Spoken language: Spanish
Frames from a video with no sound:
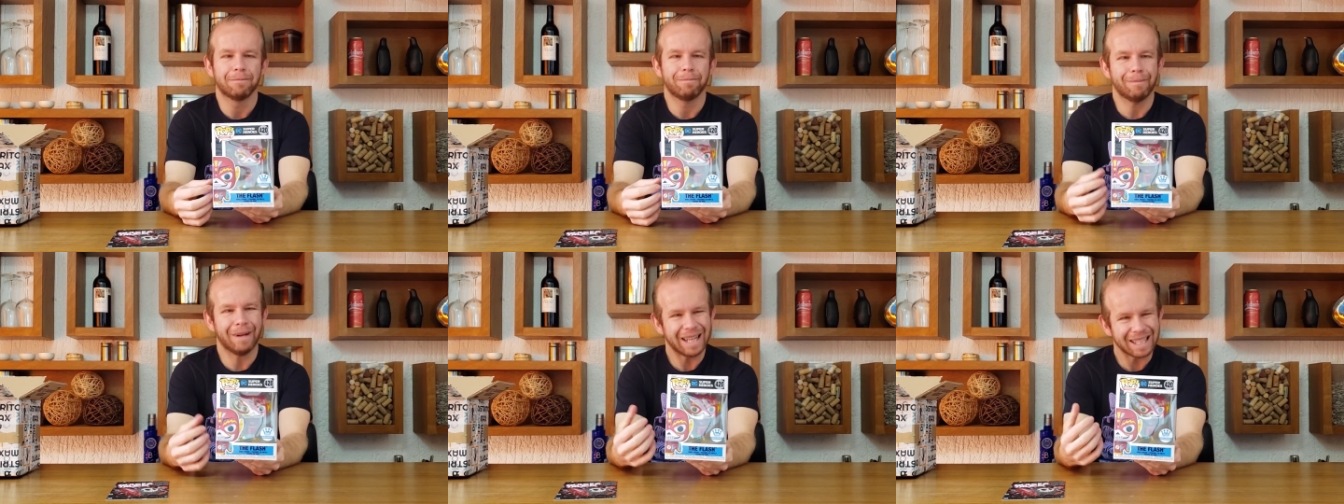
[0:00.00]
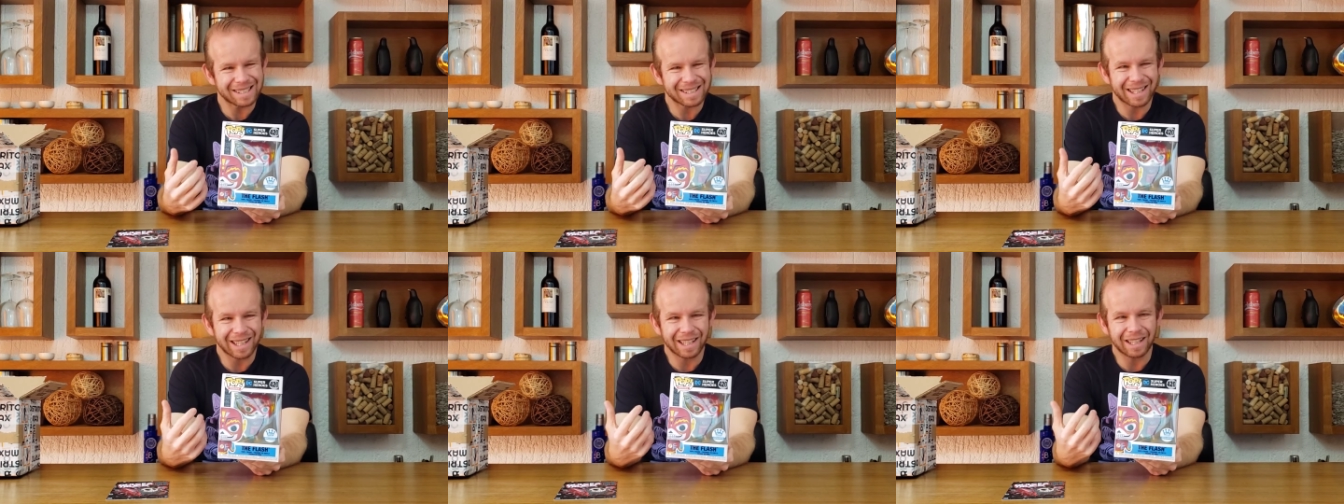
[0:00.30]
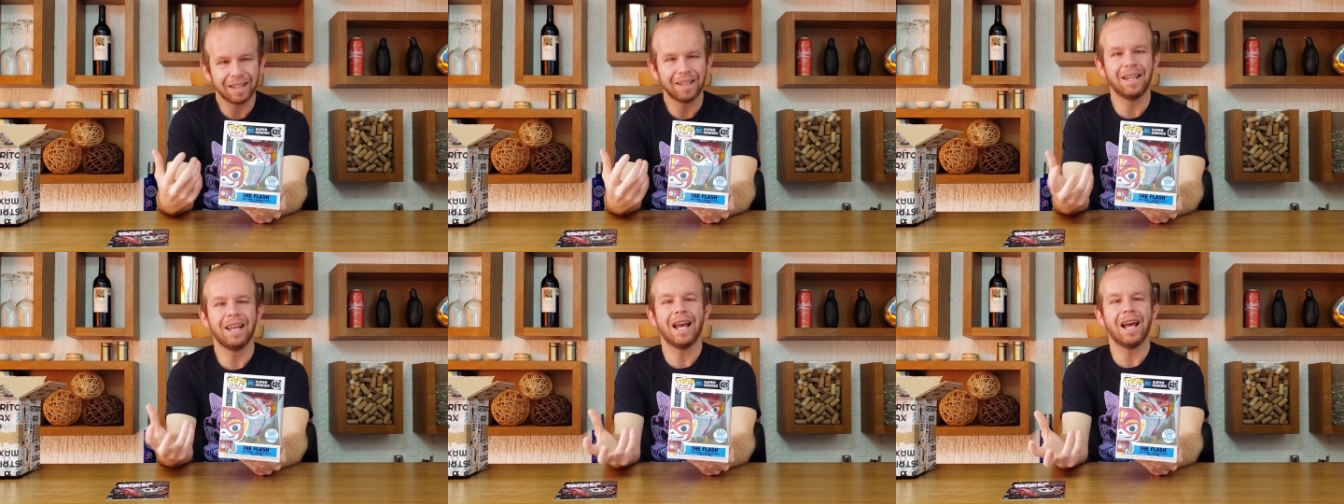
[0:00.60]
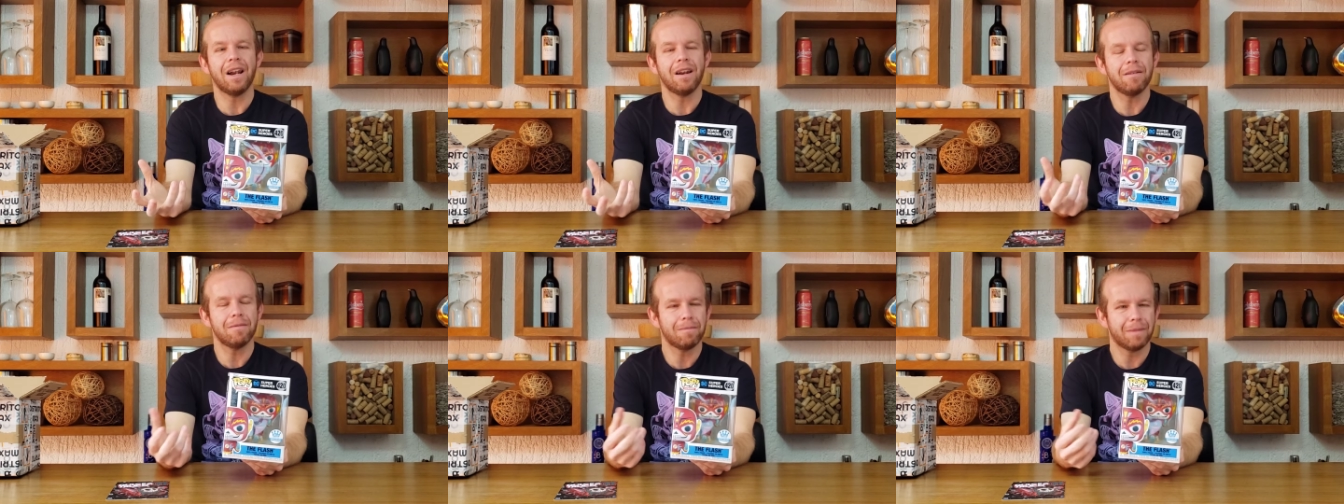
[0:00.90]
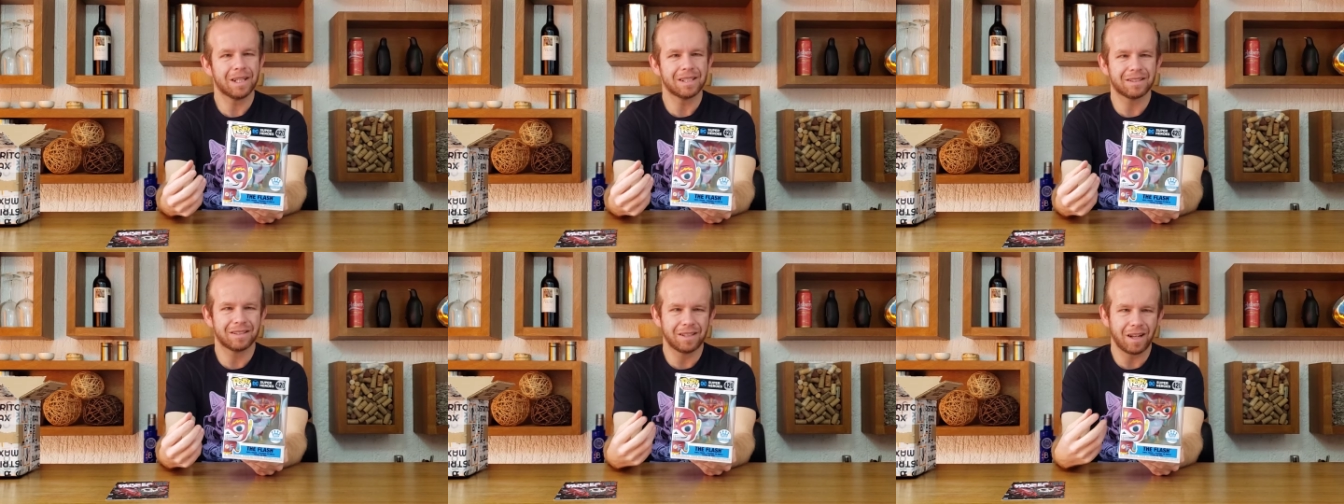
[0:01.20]
más genial,
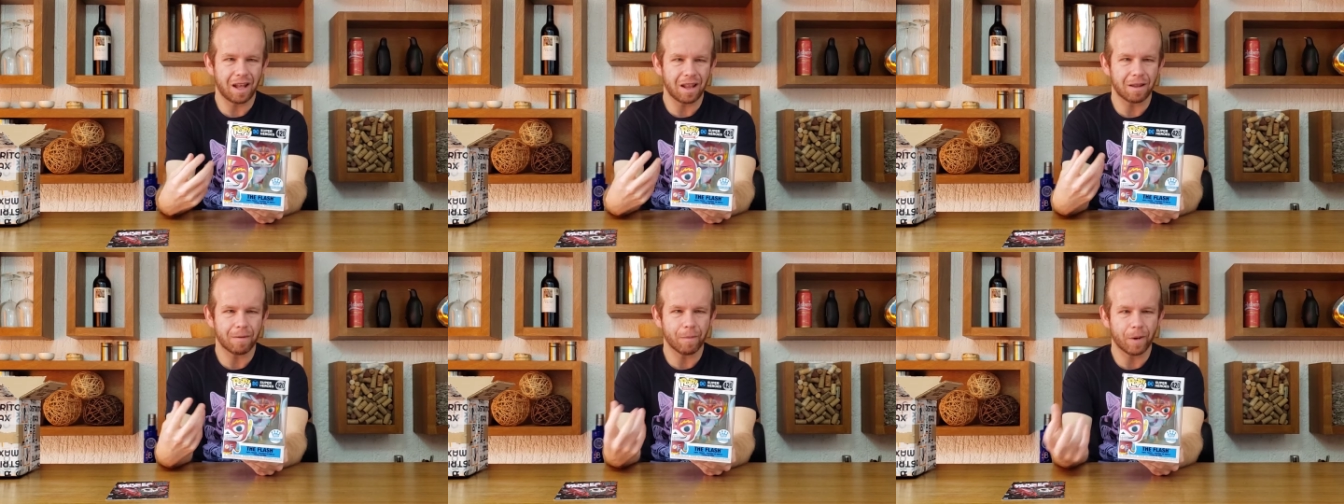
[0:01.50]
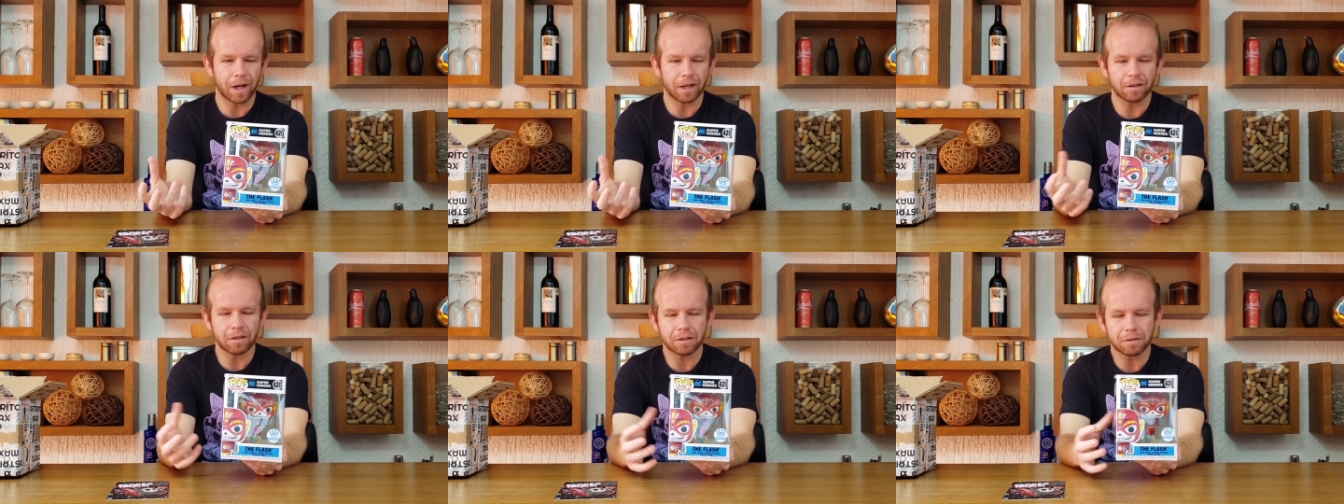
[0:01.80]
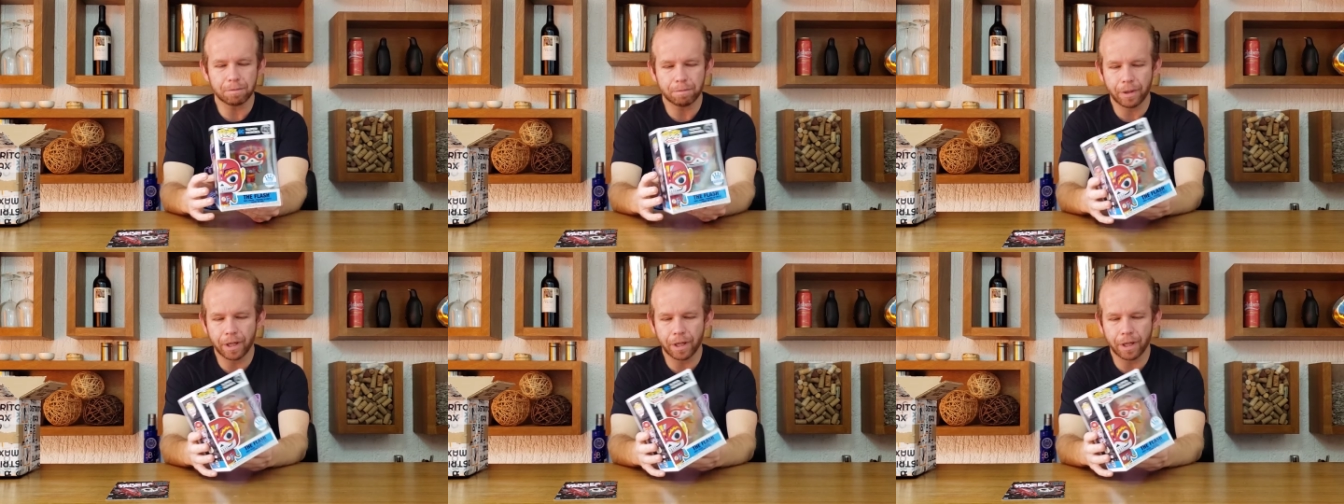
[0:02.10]
más ya de muertos,